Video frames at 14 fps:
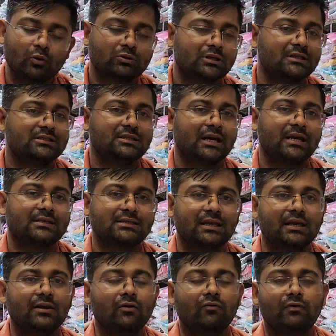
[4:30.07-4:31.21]
उसका
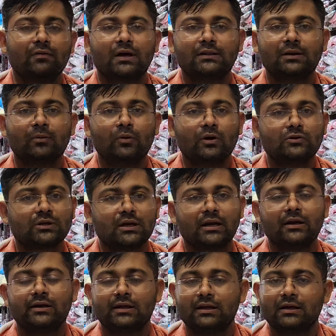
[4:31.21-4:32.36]
जैसे ही ऑफ़र ख़त्म होगा उसका
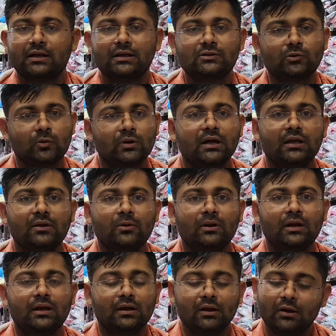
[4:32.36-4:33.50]
रेट इंक्रीज़ होना ही
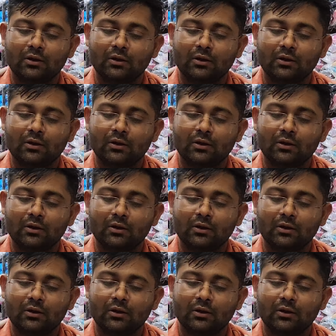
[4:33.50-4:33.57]
होना है